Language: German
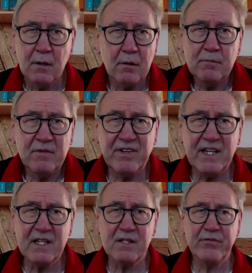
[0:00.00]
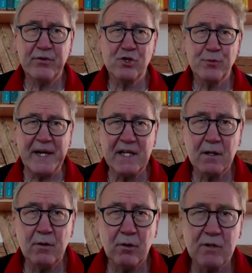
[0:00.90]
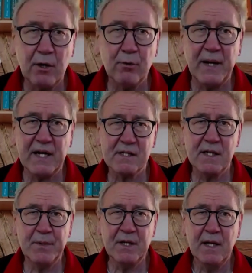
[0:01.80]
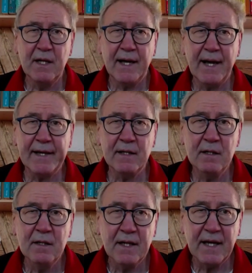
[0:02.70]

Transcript: um wenigstens für spätere Lockdown-Maßnahmen eine